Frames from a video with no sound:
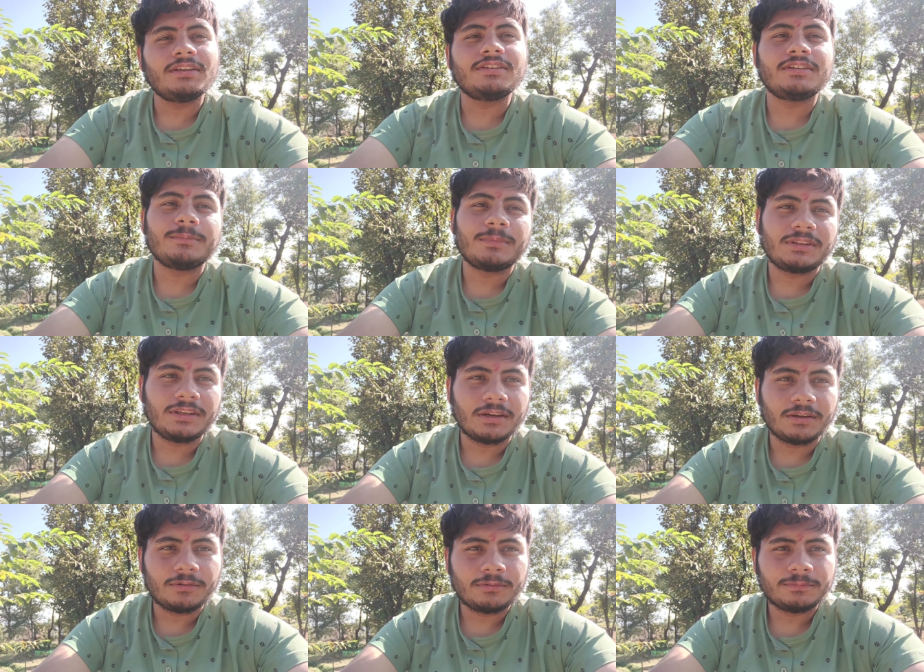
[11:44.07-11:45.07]
ये चीज़ें मत
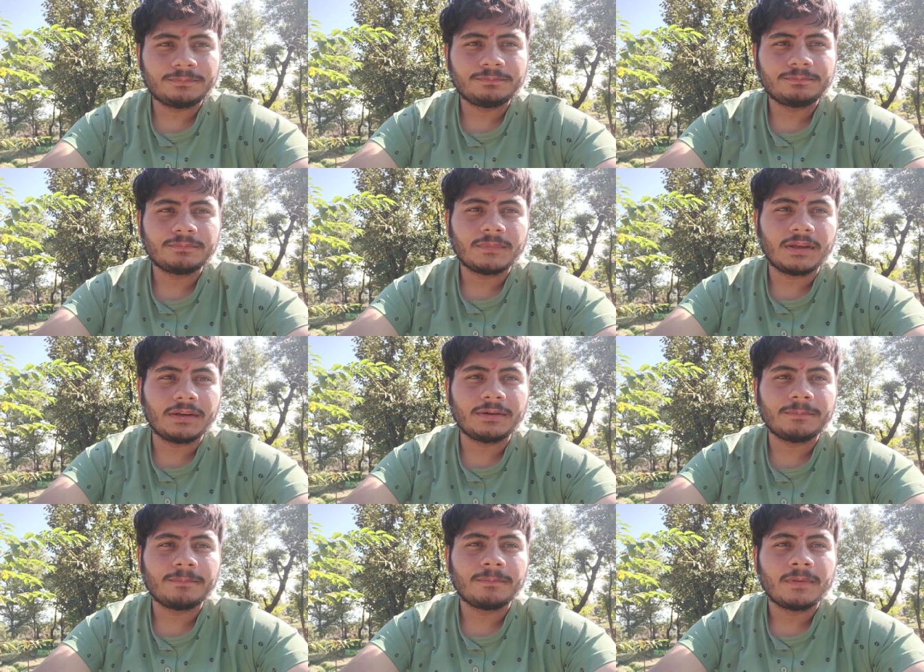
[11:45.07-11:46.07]
किया करो है
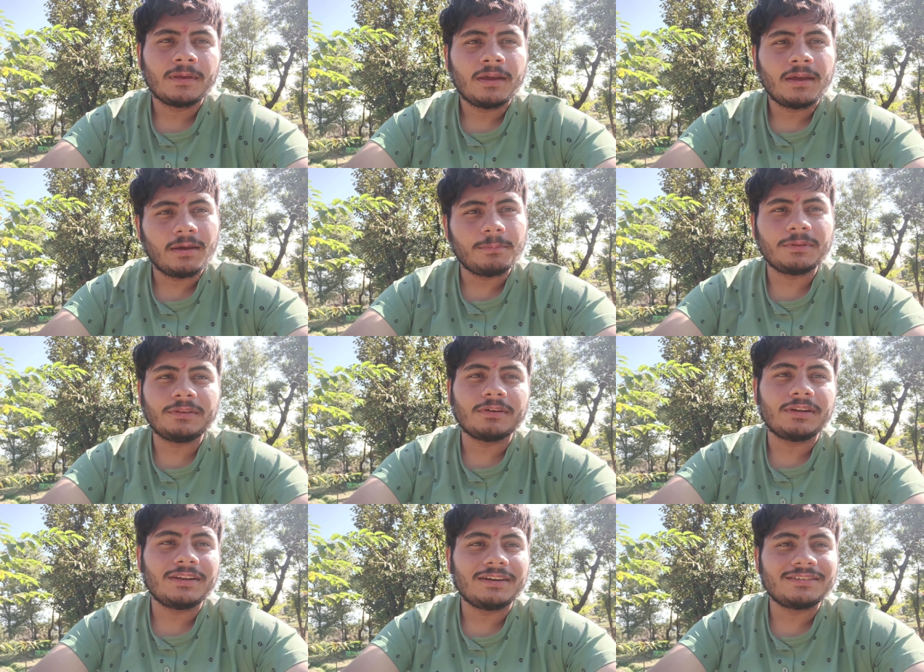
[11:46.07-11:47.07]
ना हैप्पी
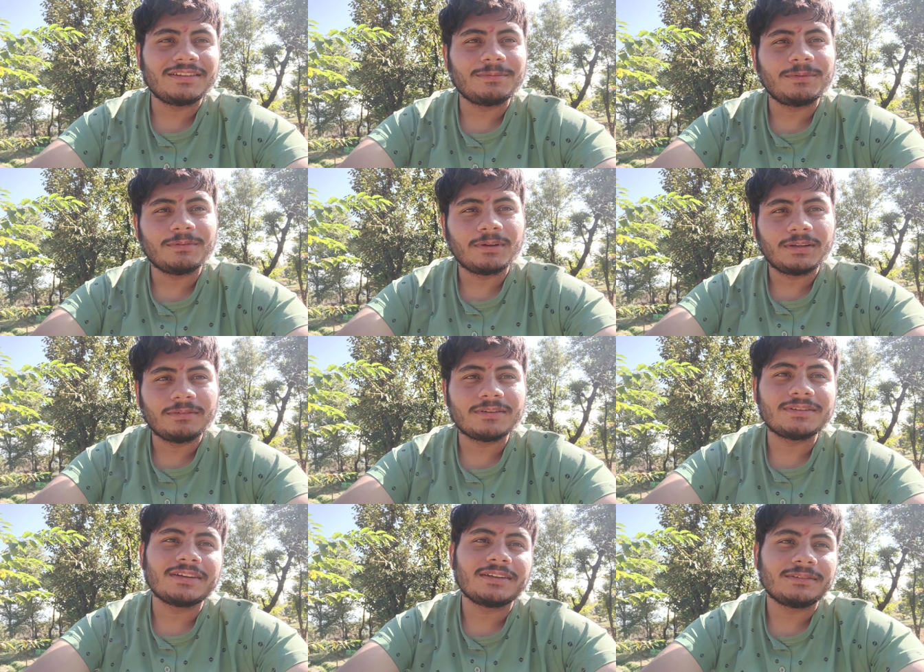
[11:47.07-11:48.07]
दिवाली एंड सेफ दिवाली
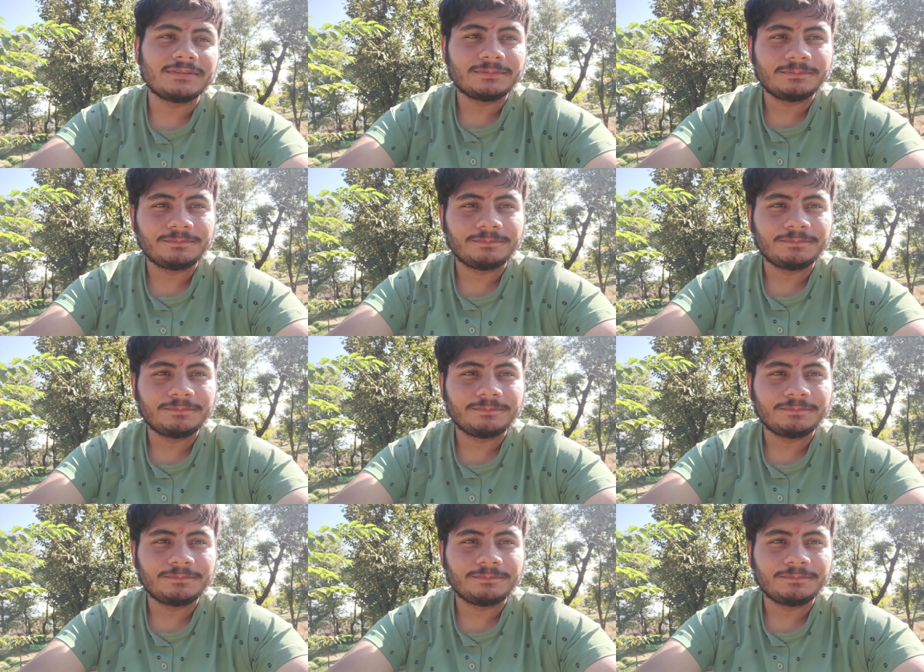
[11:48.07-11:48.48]
वंस अगेन